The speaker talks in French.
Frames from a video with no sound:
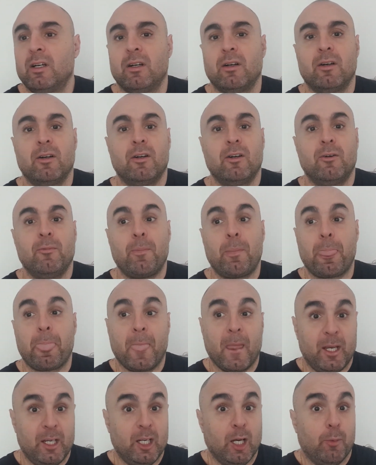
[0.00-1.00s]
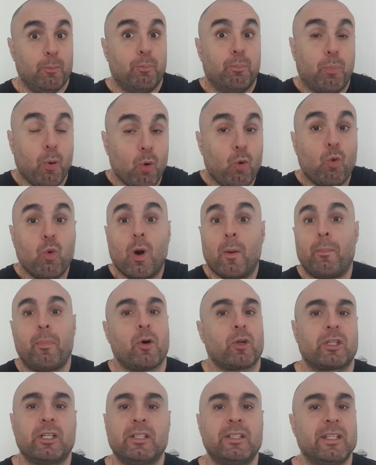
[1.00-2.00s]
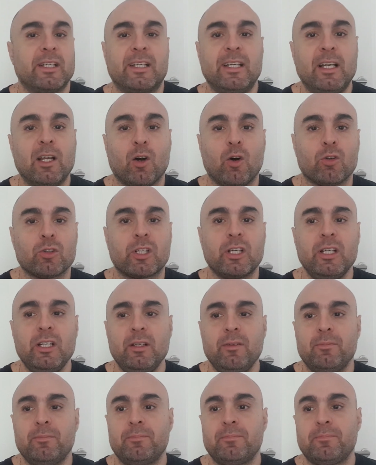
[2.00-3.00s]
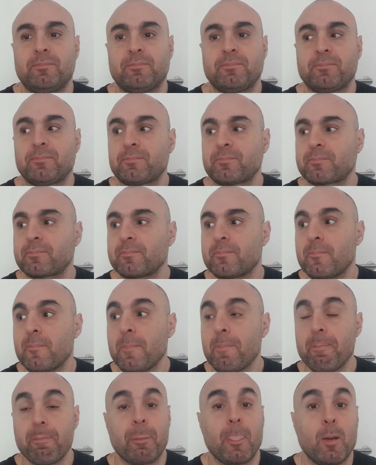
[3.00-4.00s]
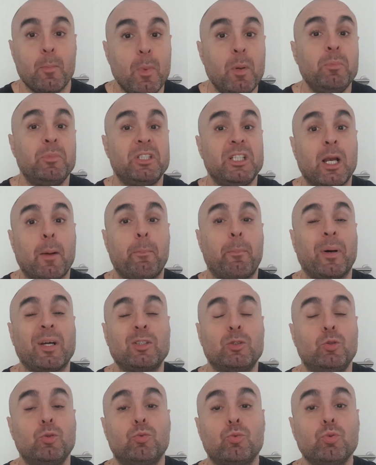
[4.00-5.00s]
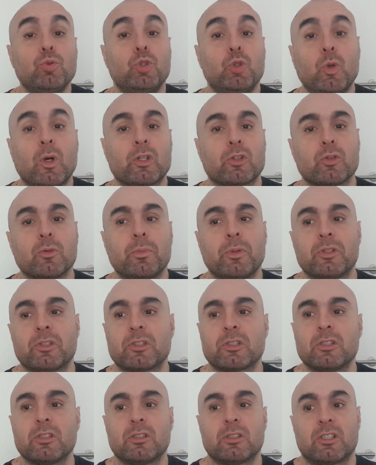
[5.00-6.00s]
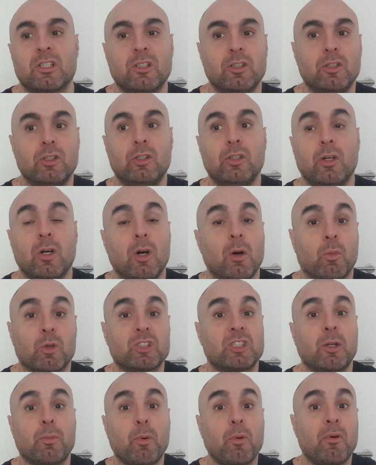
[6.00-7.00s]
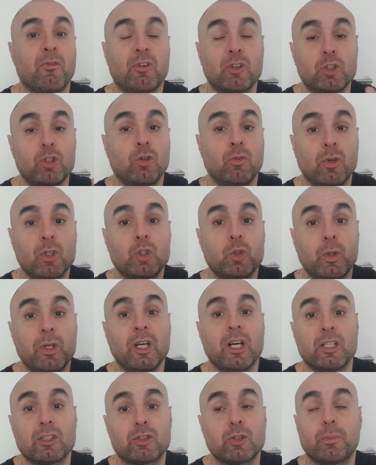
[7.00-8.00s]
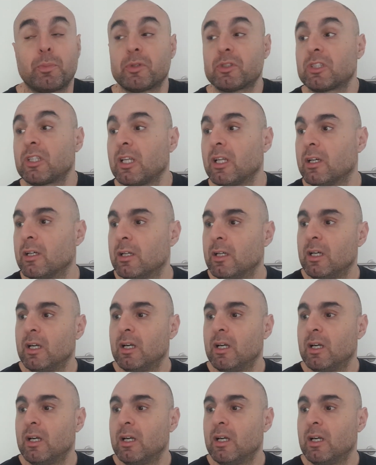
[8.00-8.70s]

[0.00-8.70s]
Euh, il a beaucoup apporté dès qu'il est rentré, même s'il n'a pas du tout joué à son poste. C'est... Moi, c'est la première fois que je le vois jouer à ce poste-là,